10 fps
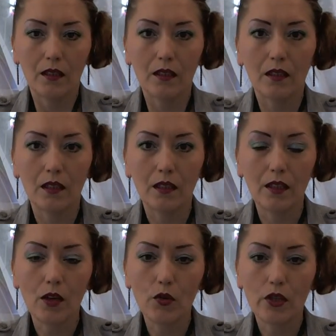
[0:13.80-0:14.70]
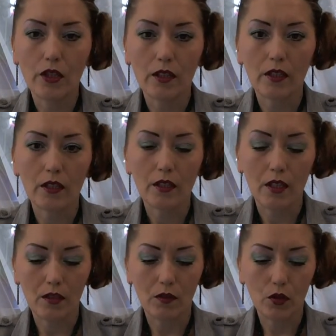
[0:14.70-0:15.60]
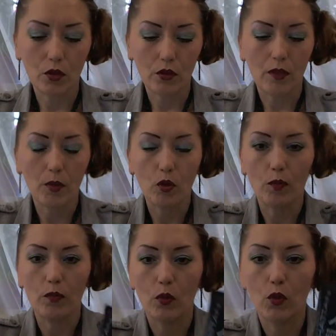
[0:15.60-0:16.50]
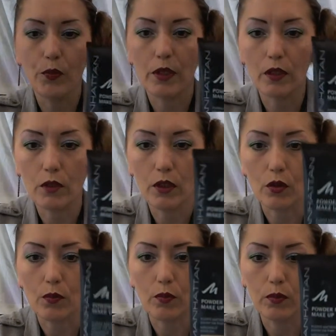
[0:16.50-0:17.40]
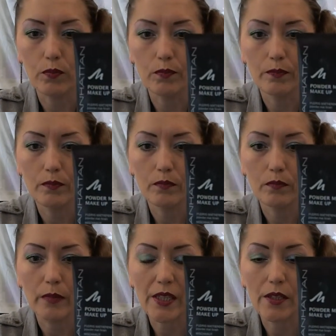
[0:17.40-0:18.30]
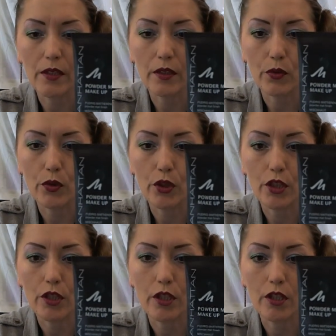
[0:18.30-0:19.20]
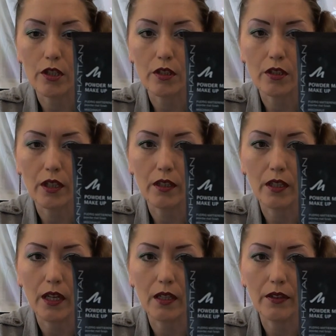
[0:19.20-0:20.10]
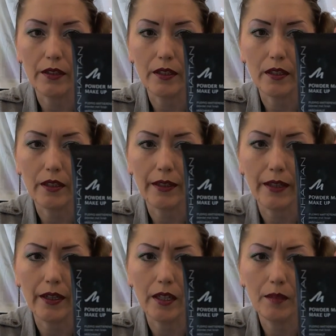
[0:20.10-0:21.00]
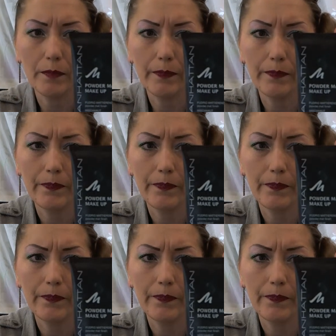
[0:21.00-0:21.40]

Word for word: А, я уже рассказывала, что я купила вот этот матирующий тональный крем.